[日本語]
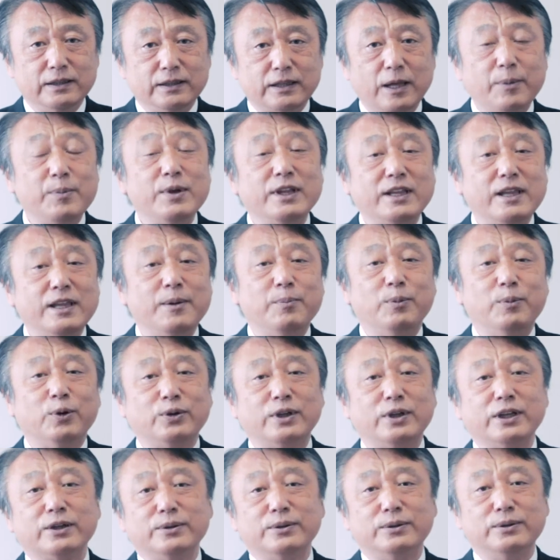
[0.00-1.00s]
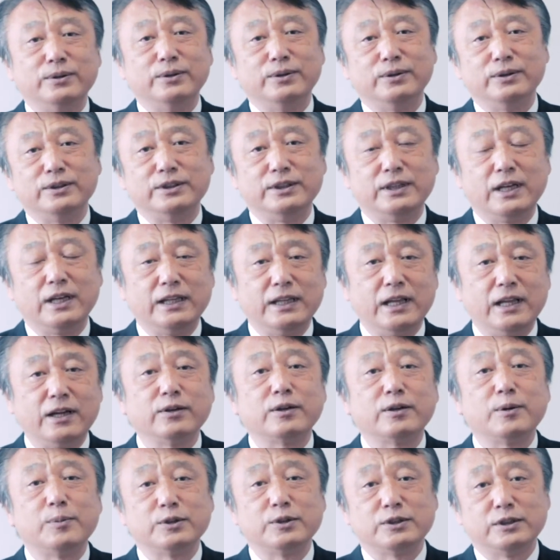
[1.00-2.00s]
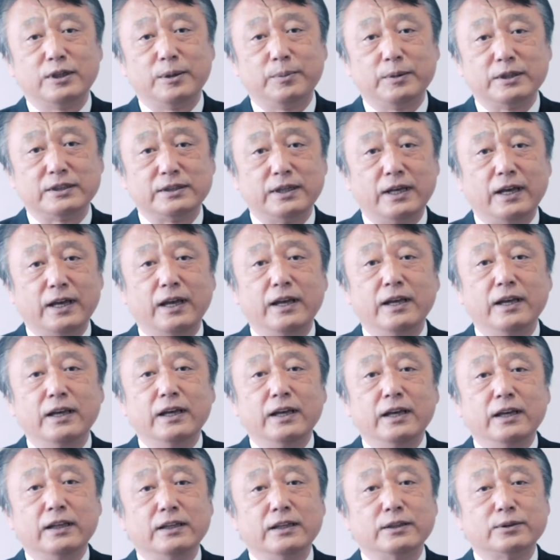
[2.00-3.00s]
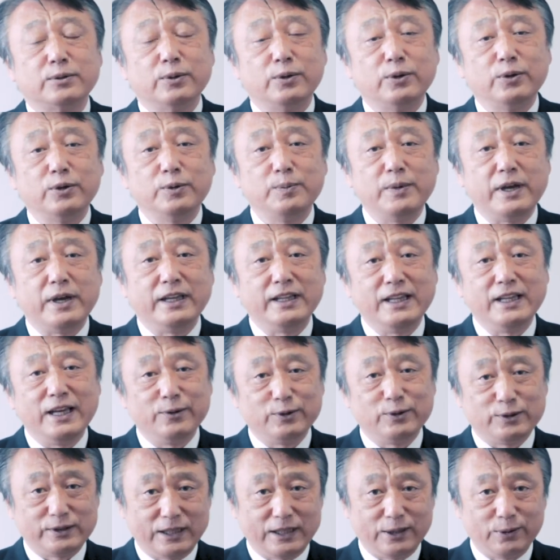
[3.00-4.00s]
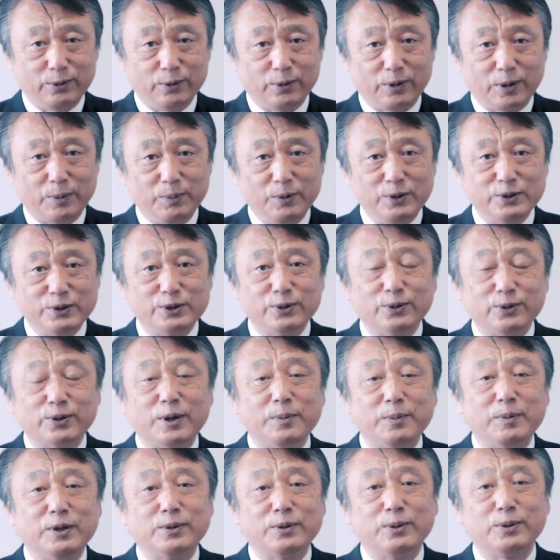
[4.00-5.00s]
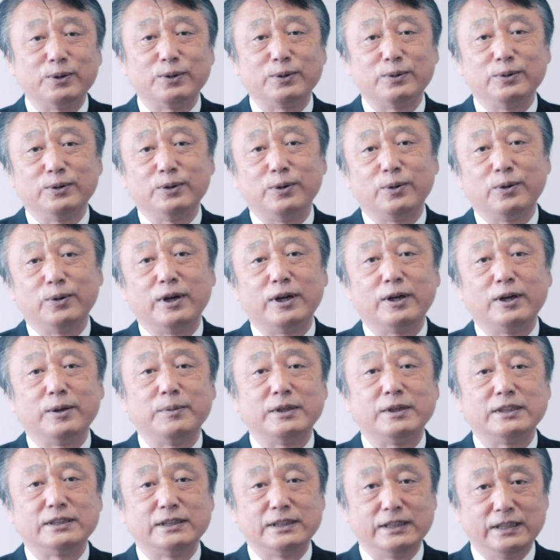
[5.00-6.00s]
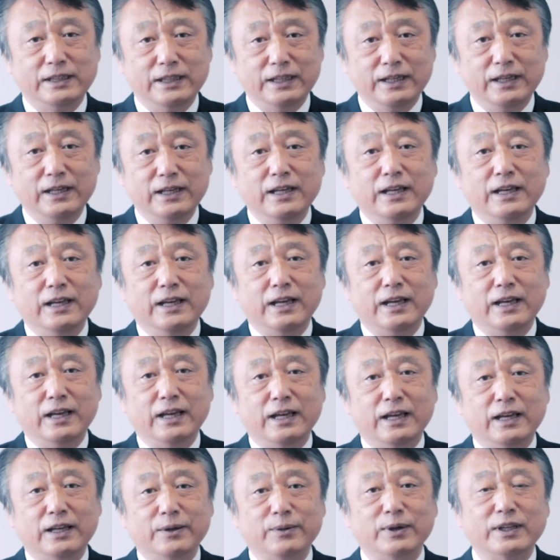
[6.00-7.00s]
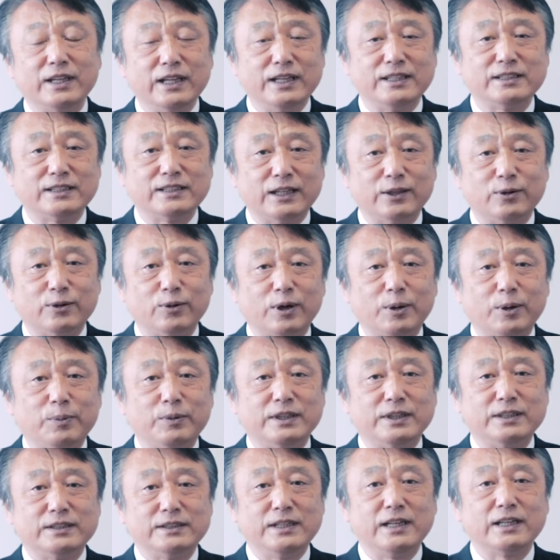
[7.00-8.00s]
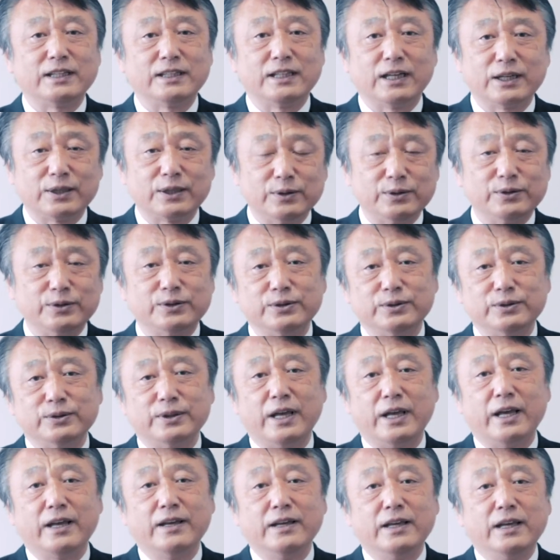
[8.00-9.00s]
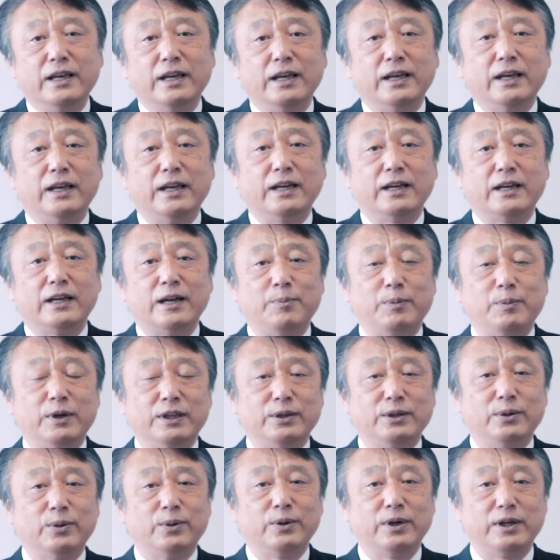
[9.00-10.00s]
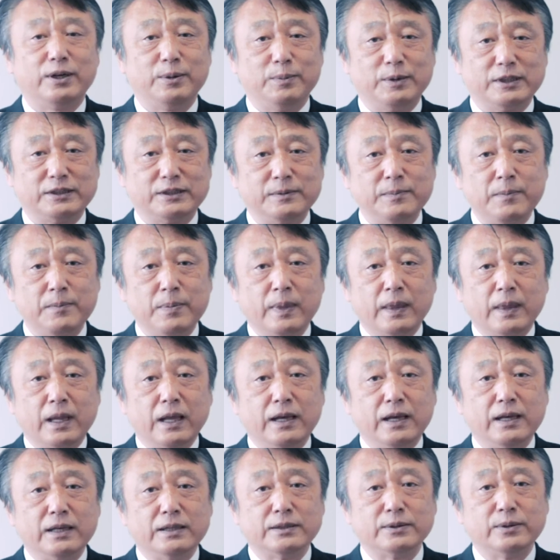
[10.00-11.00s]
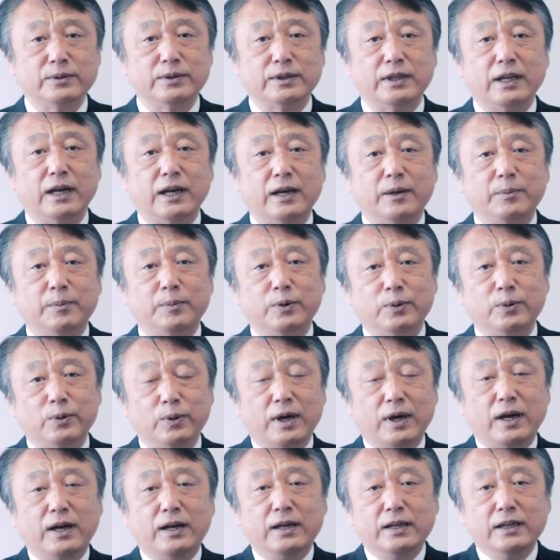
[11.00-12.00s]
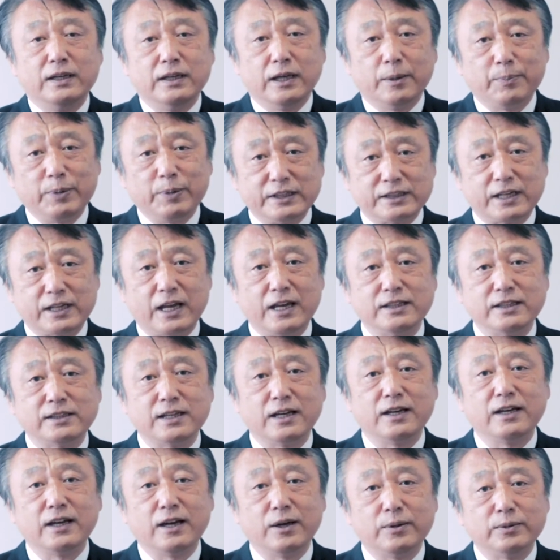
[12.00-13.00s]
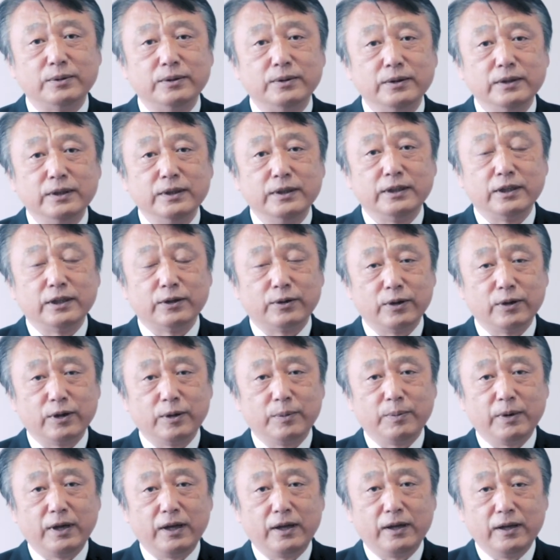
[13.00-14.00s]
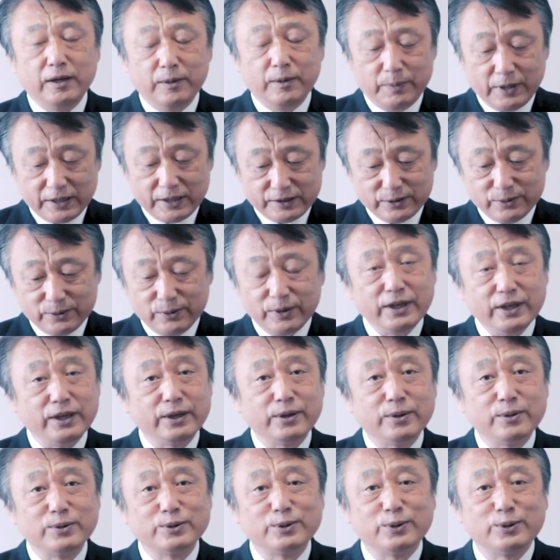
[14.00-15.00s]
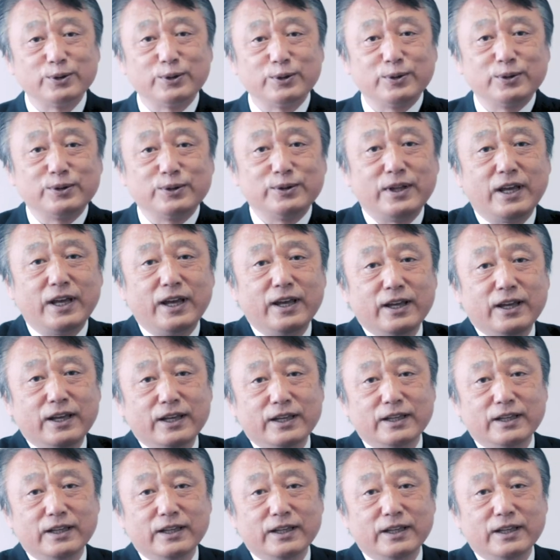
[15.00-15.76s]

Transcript: 貯めて持ってくる時代になるかもしれませんでそれを今 eneos さんとかも一生懸命取り組んでおられますし、えー、岩谷さんとかもですね北九州で、えー、頑張っておられます、えー、そういったものがやっぱり採算が合う例えばバスの営業所一つで